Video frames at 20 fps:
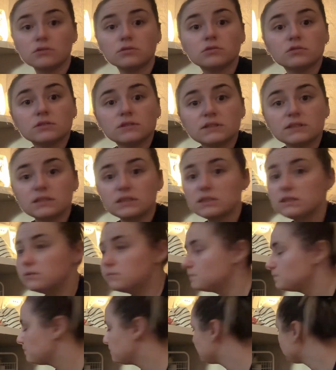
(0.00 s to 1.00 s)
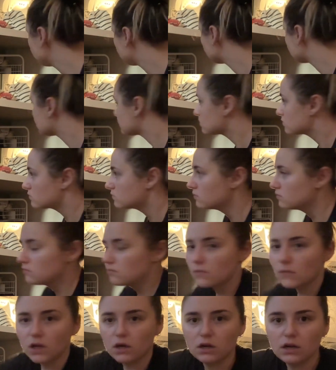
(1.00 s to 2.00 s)
aussi,
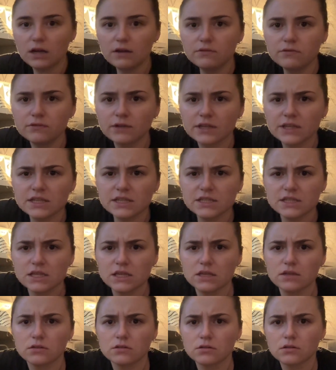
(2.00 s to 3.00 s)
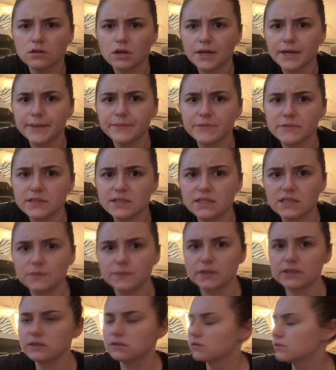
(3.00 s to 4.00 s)
là, vous voyez, j'ai un petit
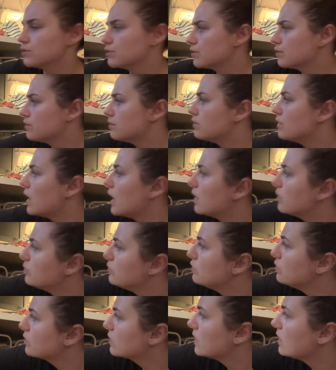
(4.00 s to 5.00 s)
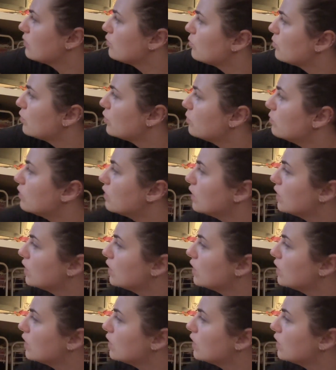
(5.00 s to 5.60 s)
espace entre un mur et le meuble.